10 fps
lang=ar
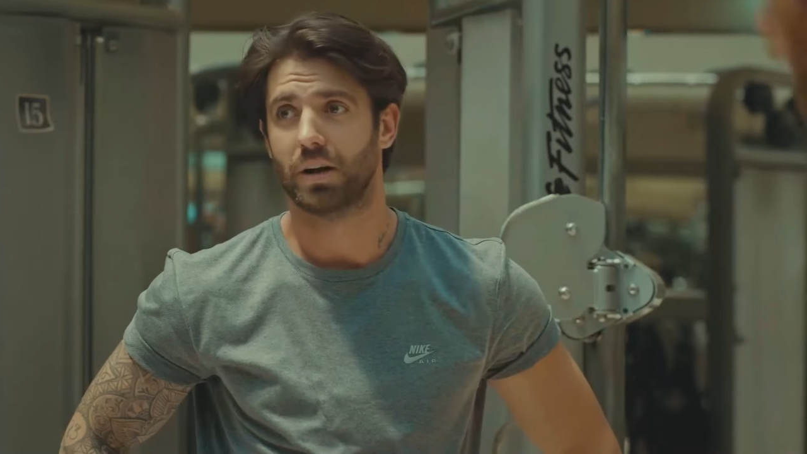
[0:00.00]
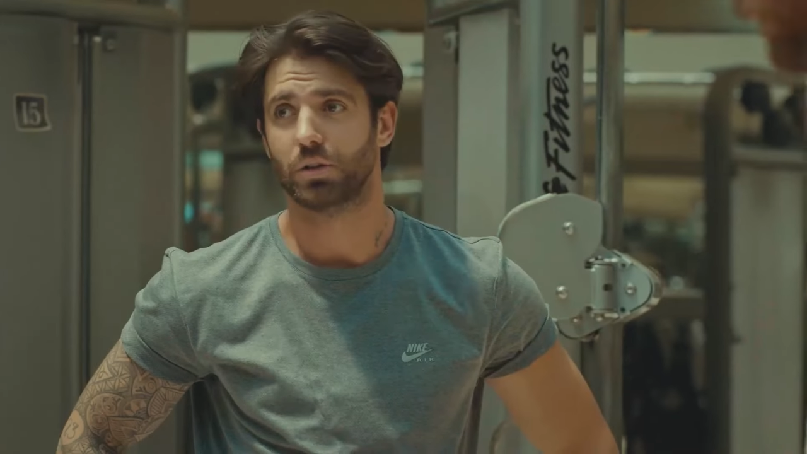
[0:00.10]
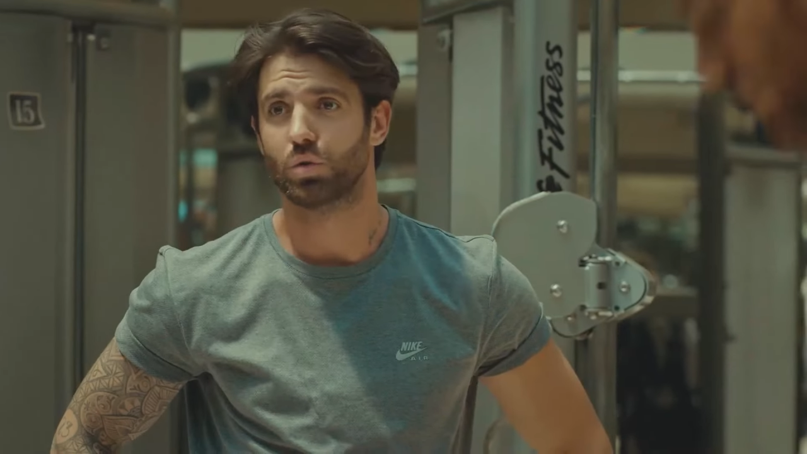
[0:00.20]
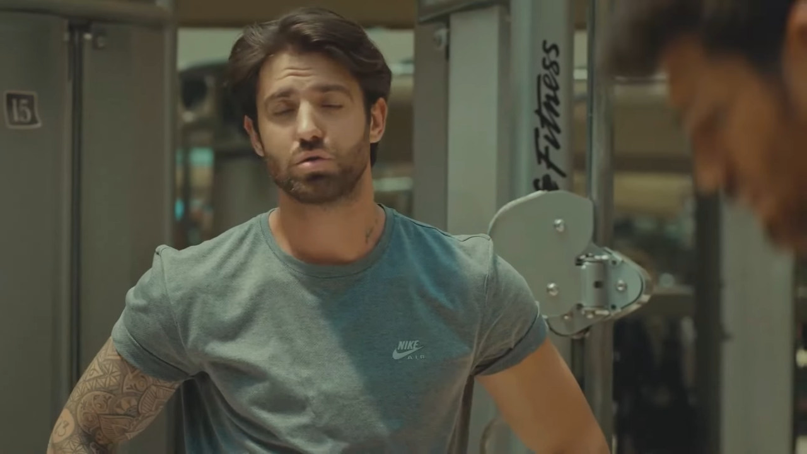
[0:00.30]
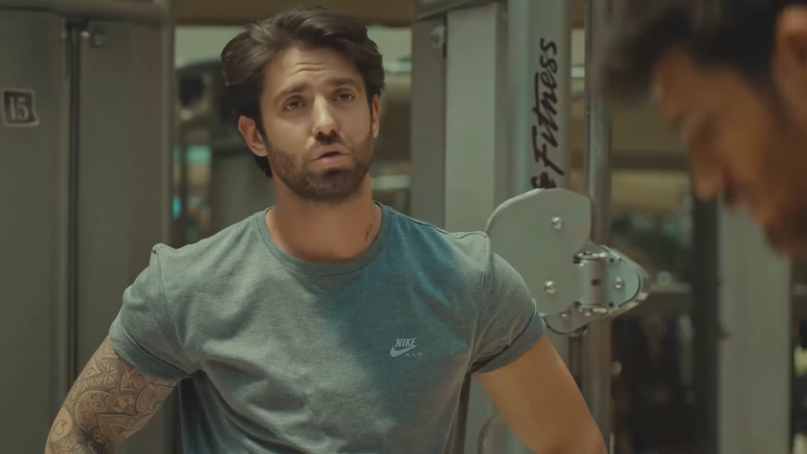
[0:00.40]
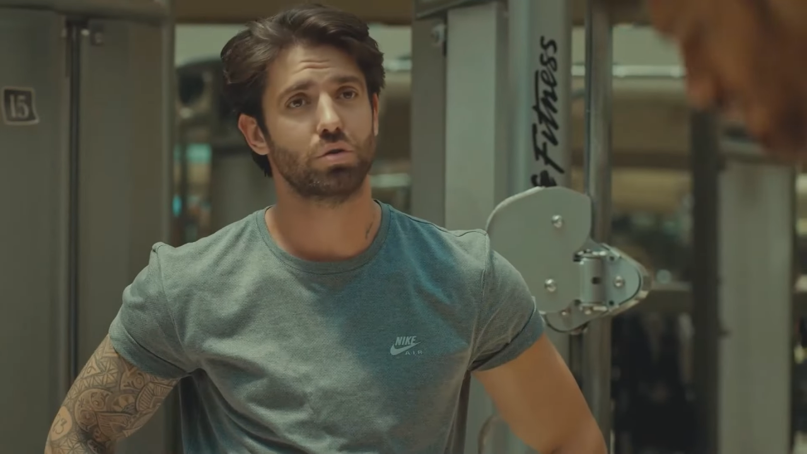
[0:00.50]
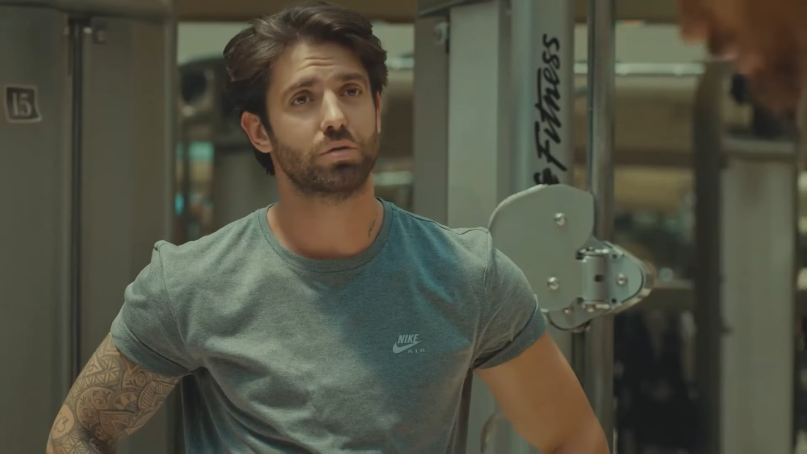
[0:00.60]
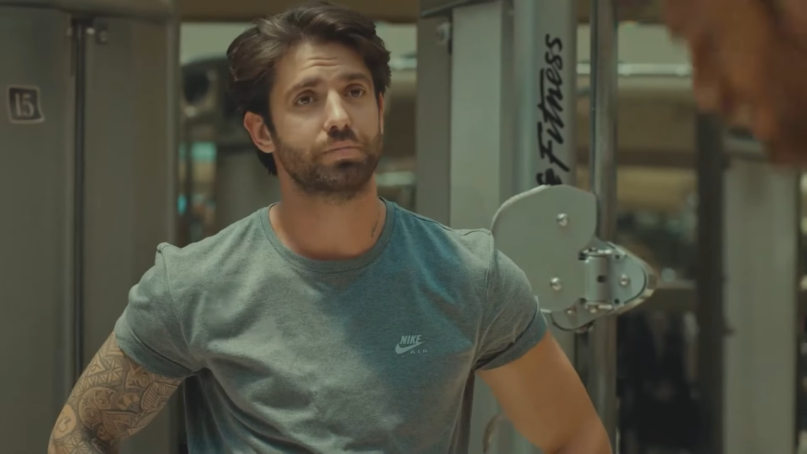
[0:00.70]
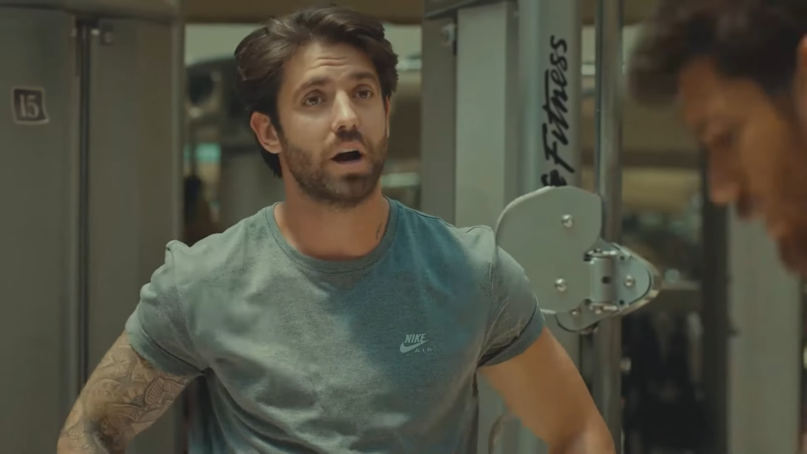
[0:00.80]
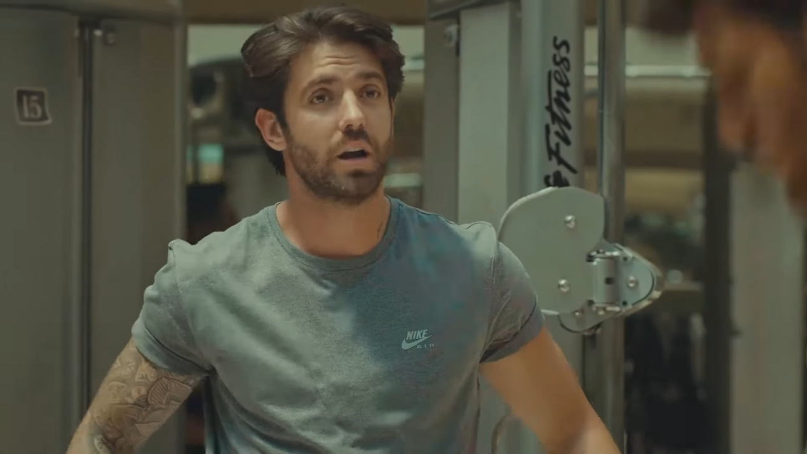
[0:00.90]
وانا هذا
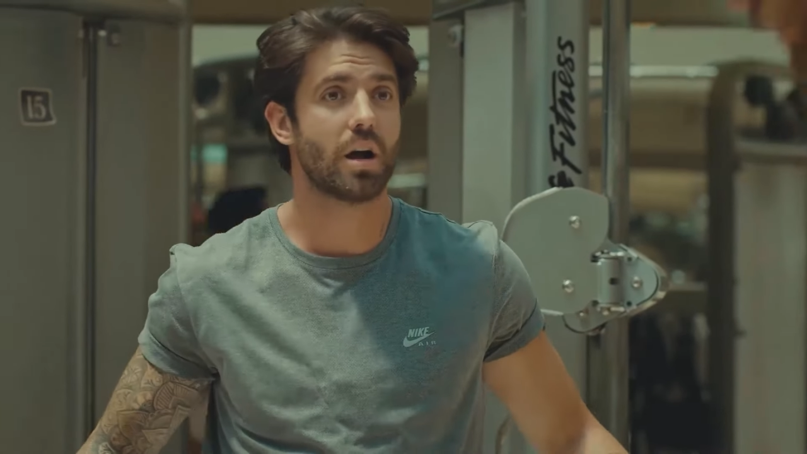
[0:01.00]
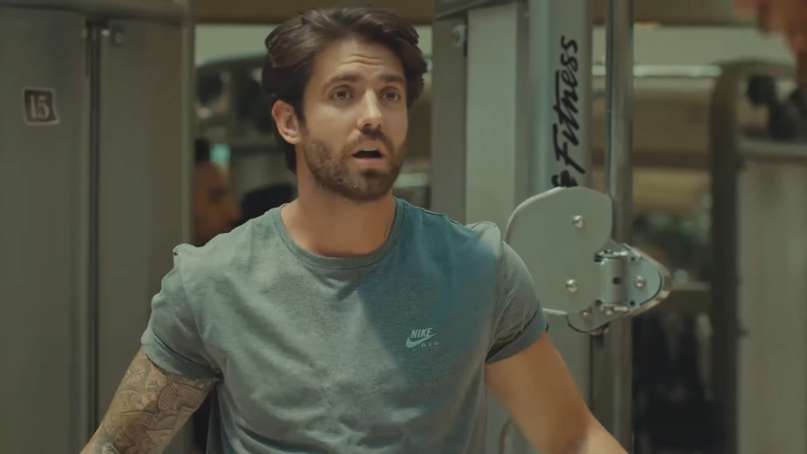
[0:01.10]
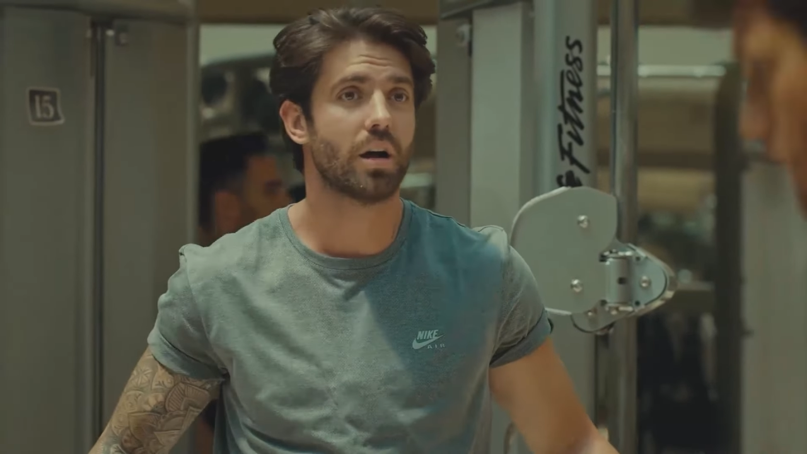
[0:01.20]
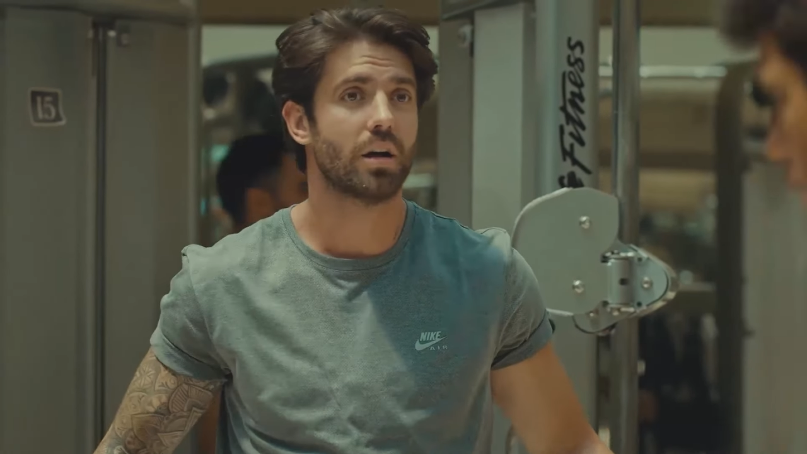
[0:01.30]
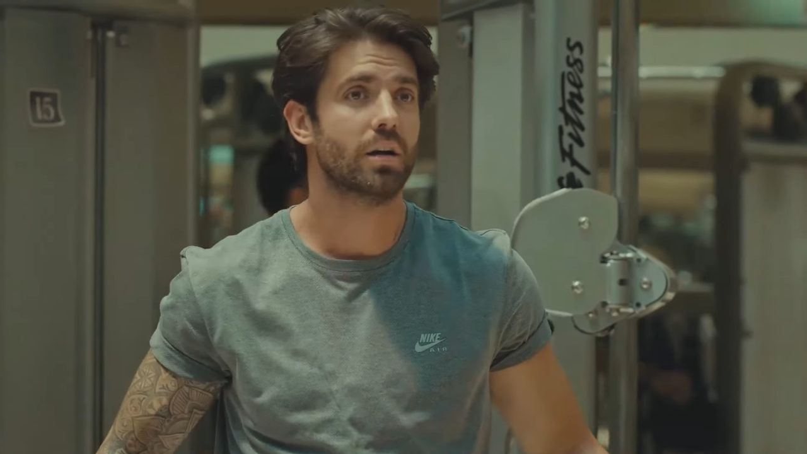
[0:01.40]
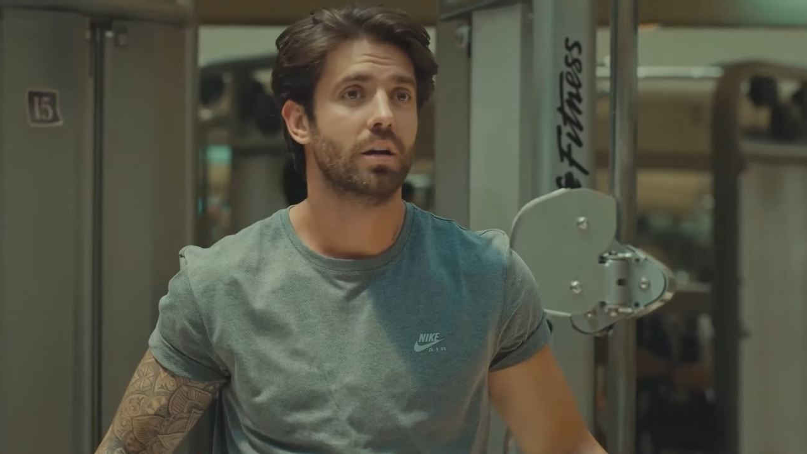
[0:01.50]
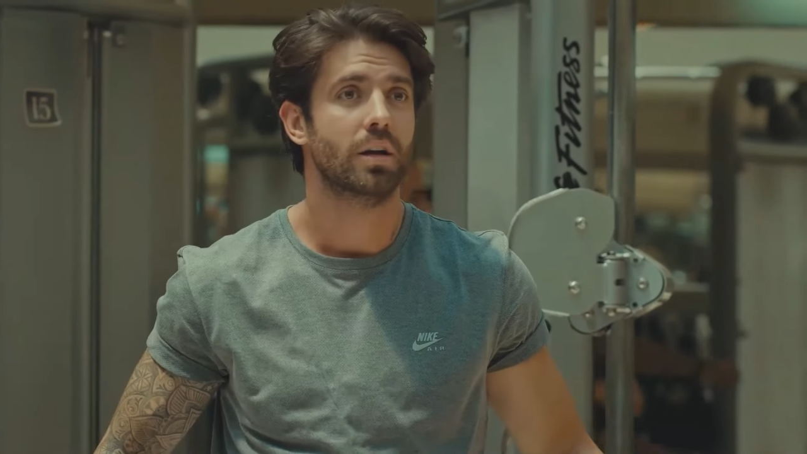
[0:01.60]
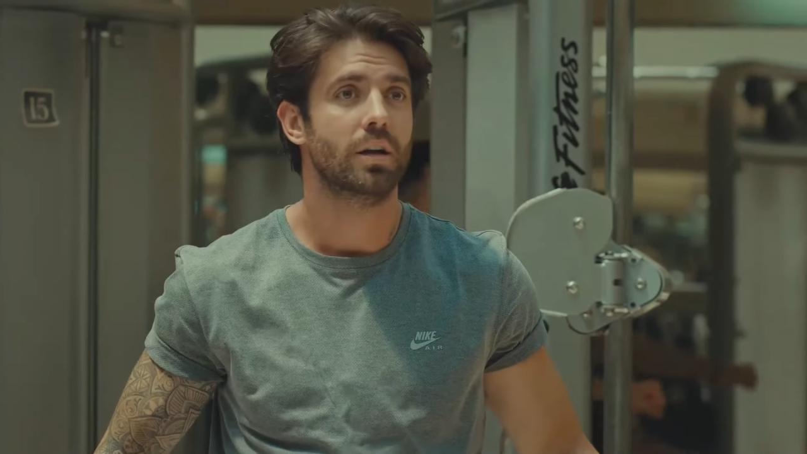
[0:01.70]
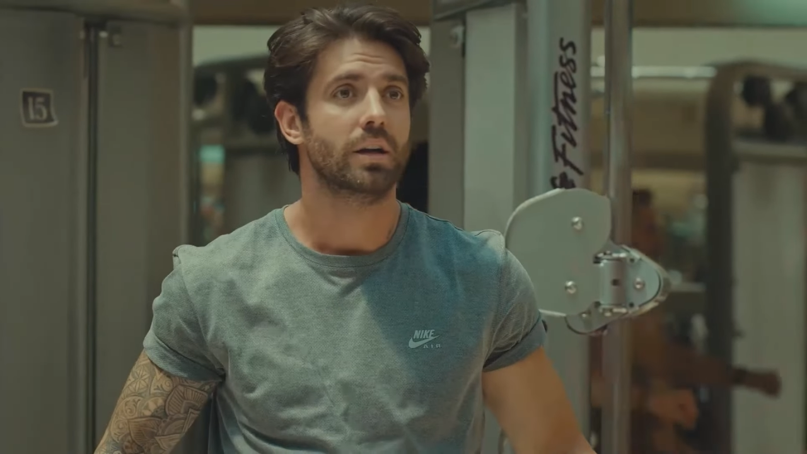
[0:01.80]
اللي عم قوله شو العلاقه